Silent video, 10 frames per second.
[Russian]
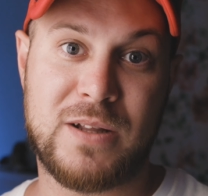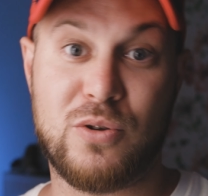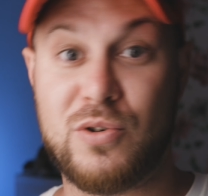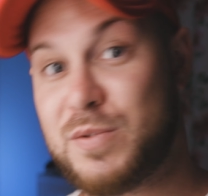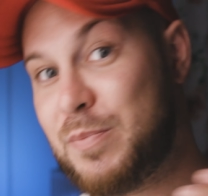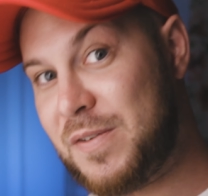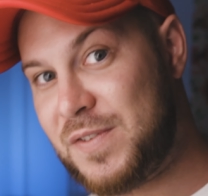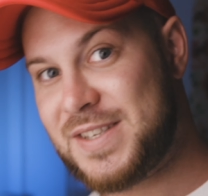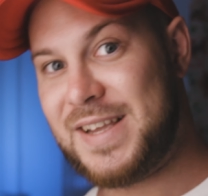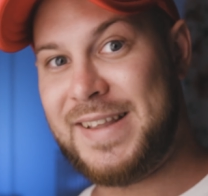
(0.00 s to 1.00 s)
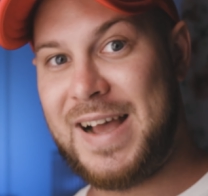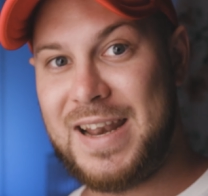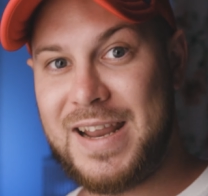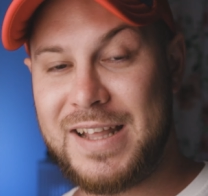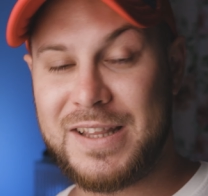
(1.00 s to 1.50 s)
То есть
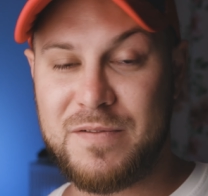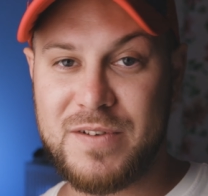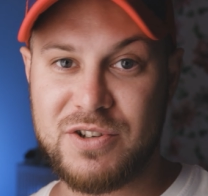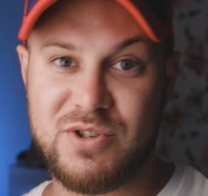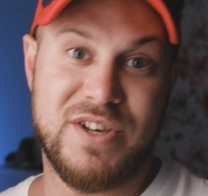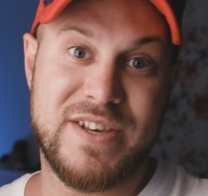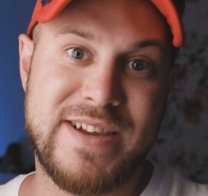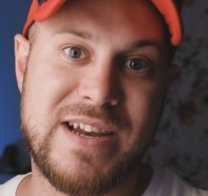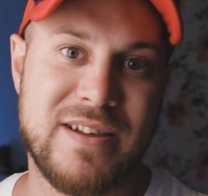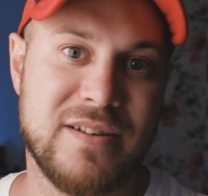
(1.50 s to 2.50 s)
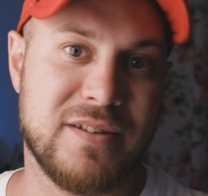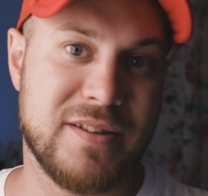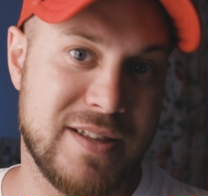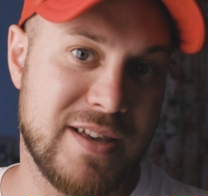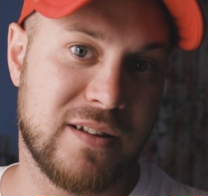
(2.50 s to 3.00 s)
профессиональная эта вещь или
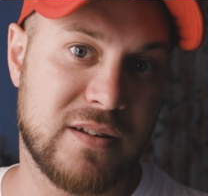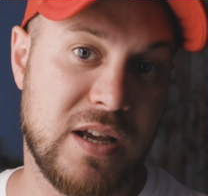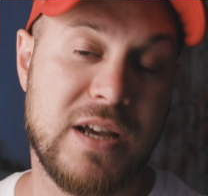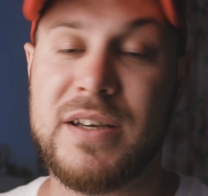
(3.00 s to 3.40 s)
нет?